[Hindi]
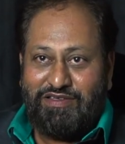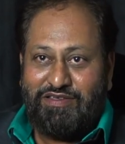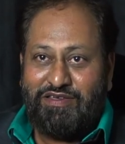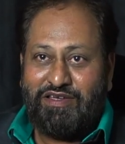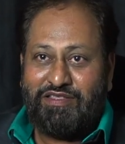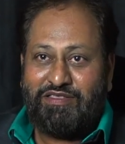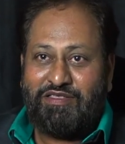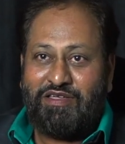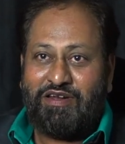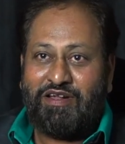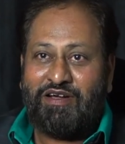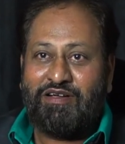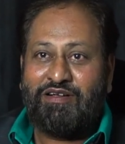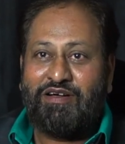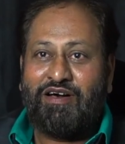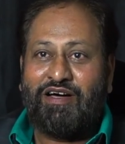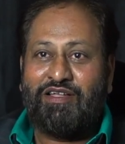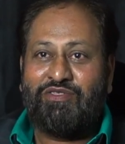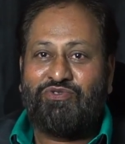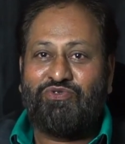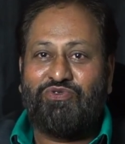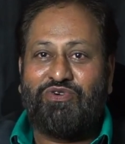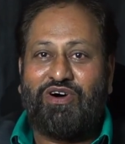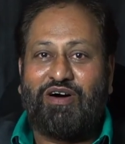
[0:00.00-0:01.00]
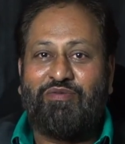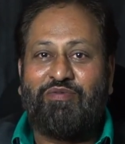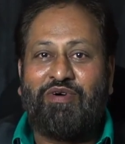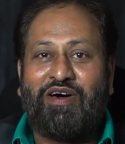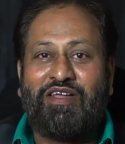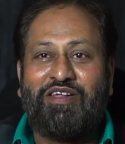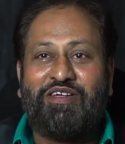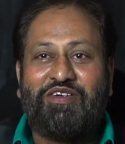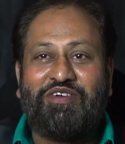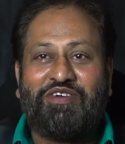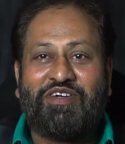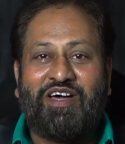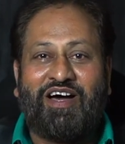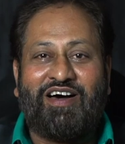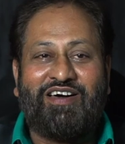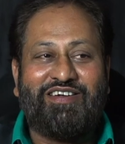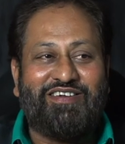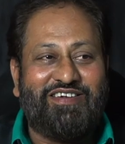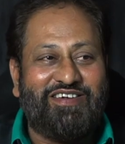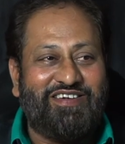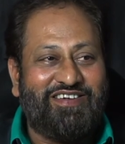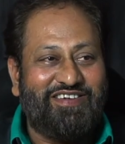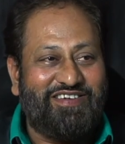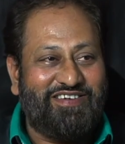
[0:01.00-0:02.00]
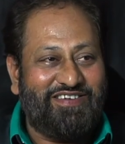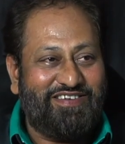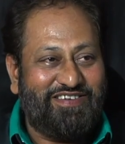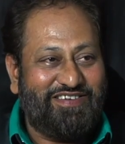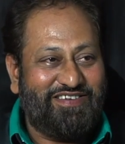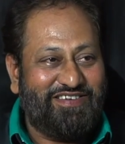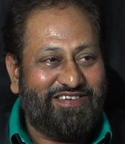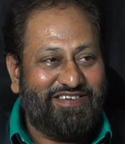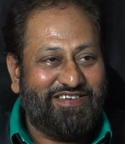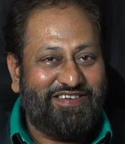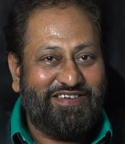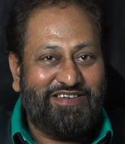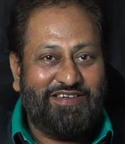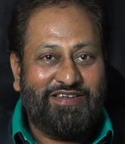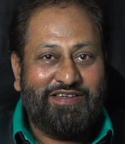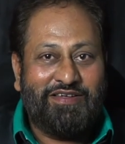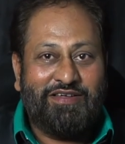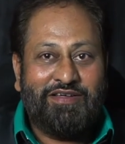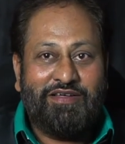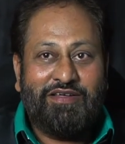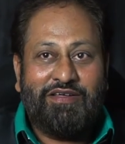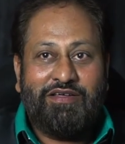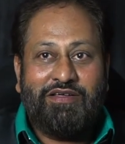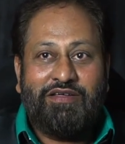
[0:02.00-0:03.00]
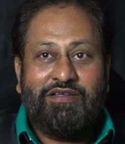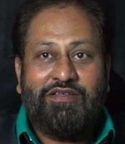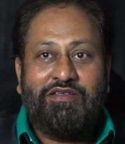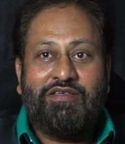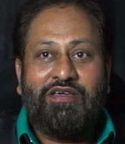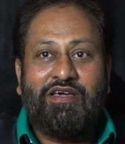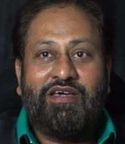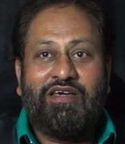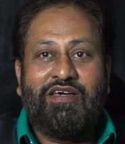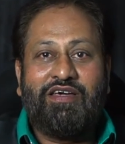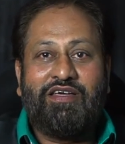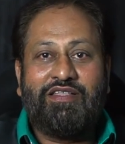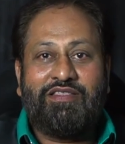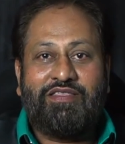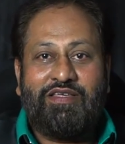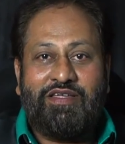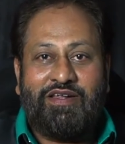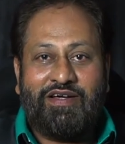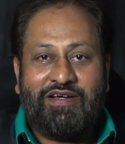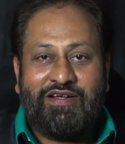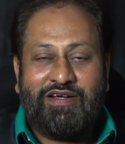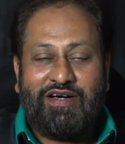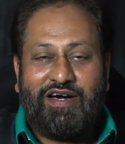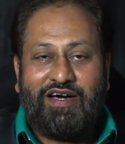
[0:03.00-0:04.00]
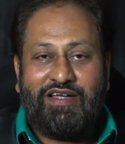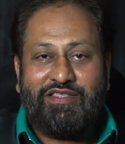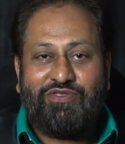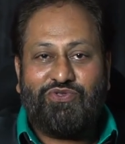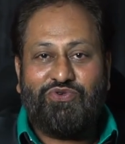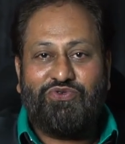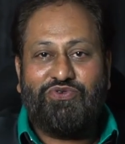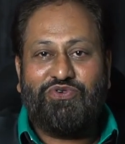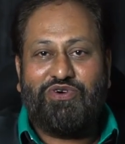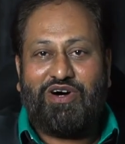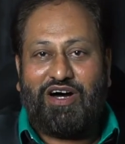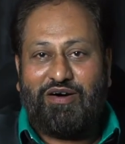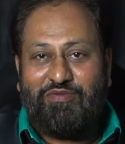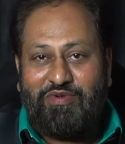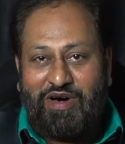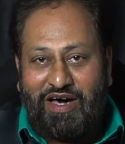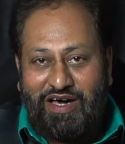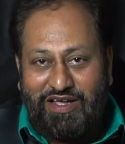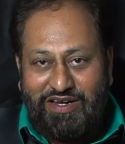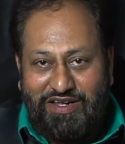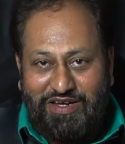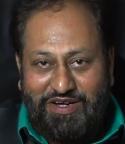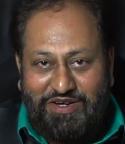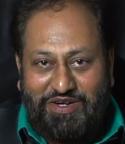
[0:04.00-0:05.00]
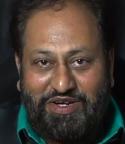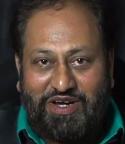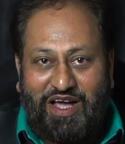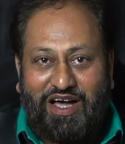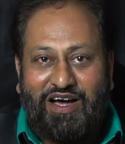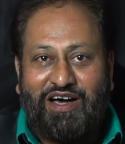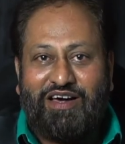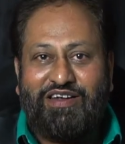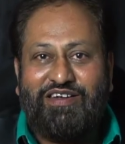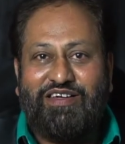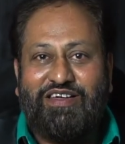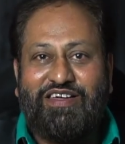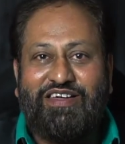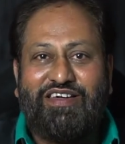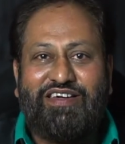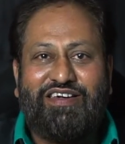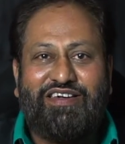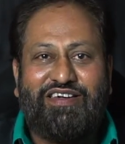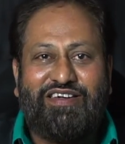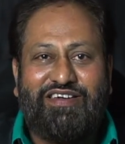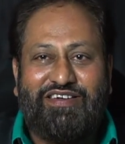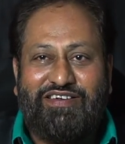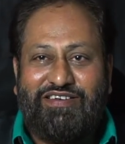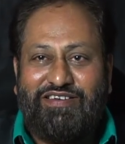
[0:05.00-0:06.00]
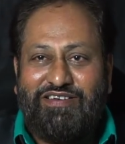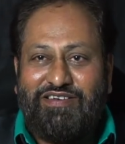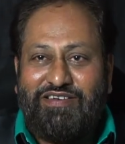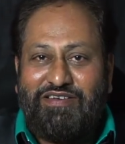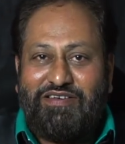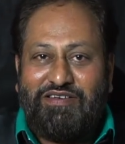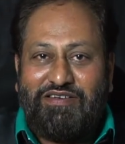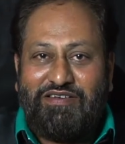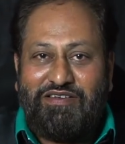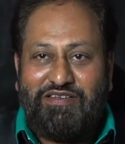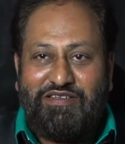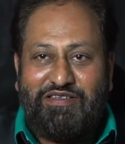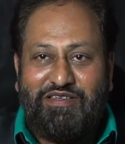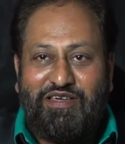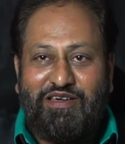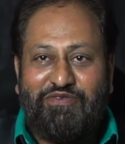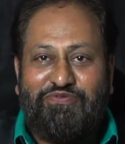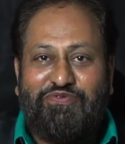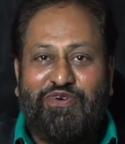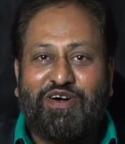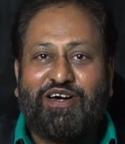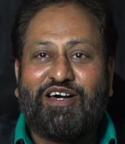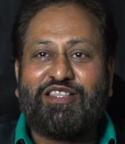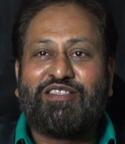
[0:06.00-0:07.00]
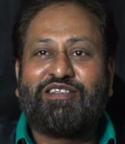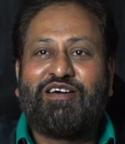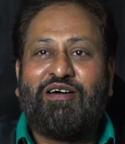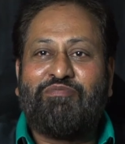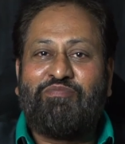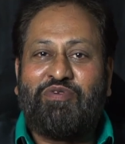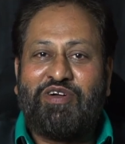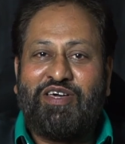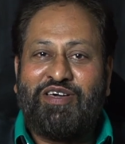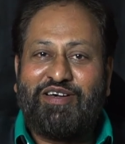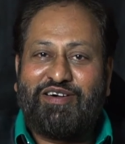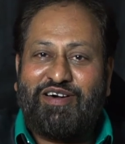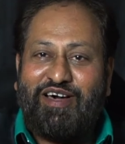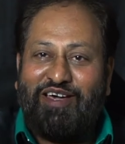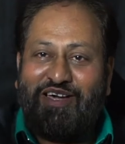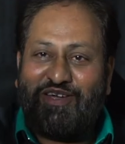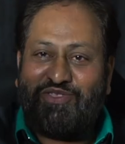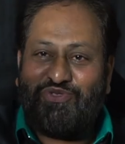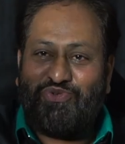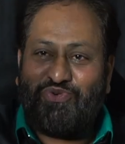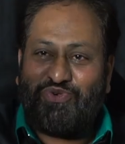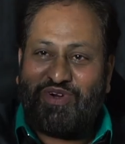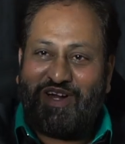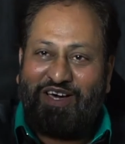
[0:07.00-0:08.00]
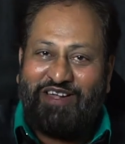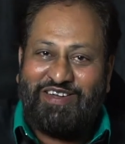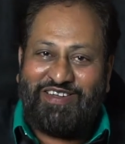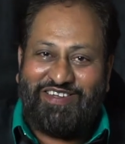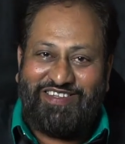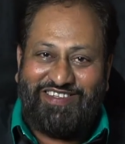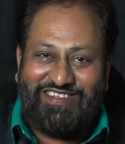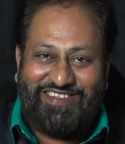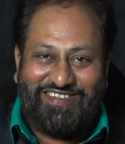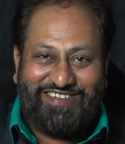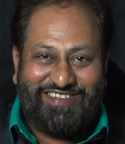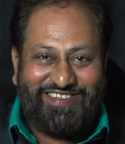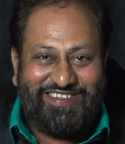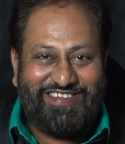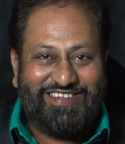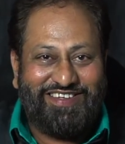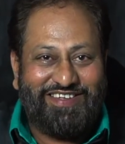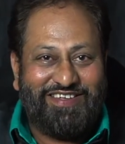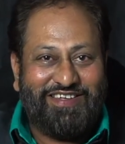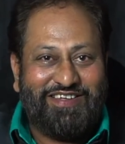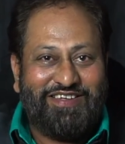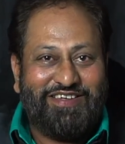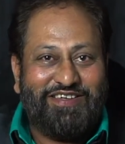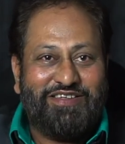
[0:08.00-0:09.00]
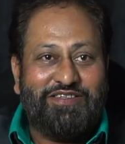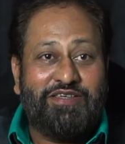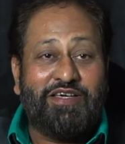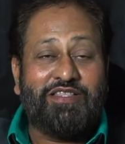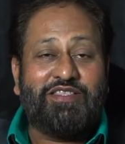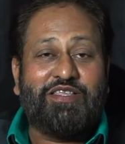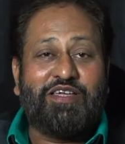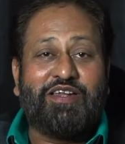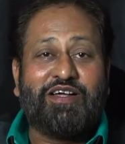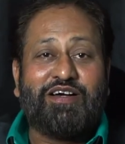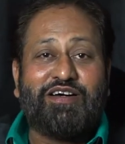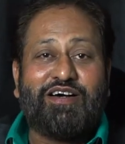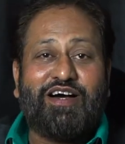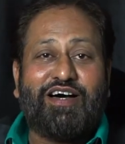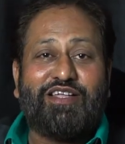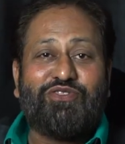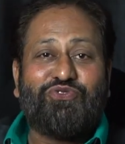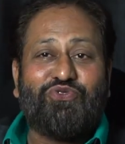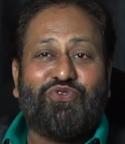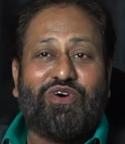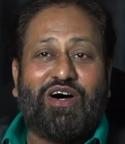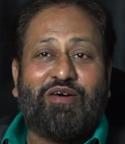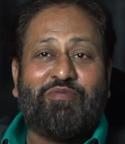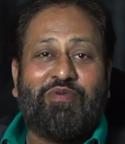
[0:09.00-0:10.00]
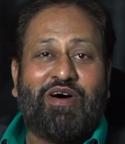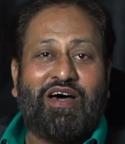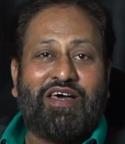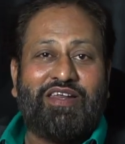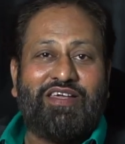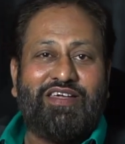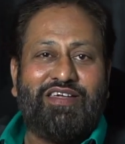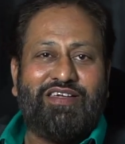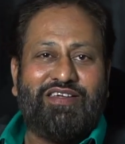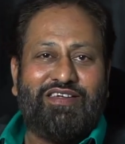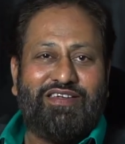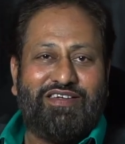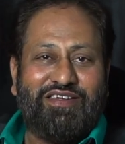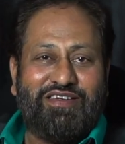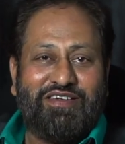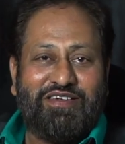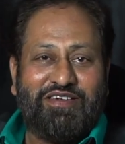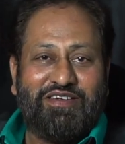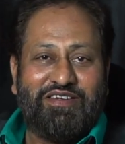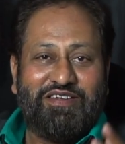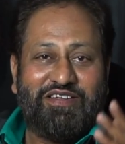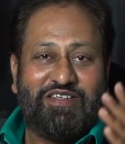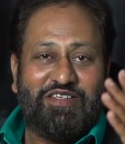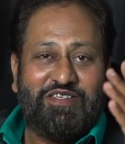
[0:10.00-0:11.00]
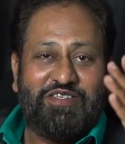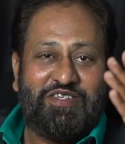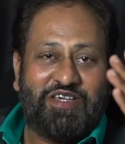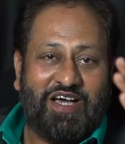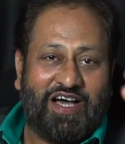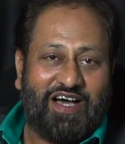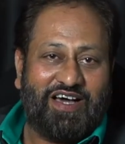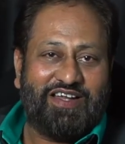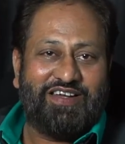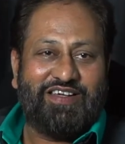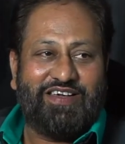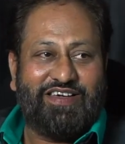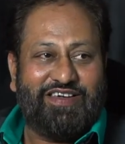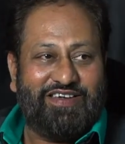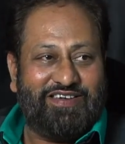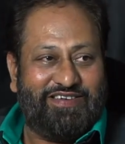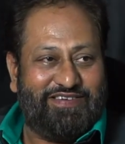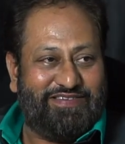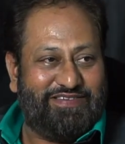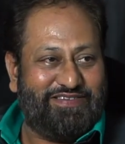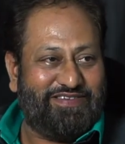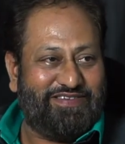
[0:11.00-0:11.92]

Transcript: ये तिरंगा तो हमारी शान है ये तिरंगा तो हमारी शान है ये फ़कत कपड़े का एक टुकड़ा नहीं ये तिरंगा तो हमारी जान है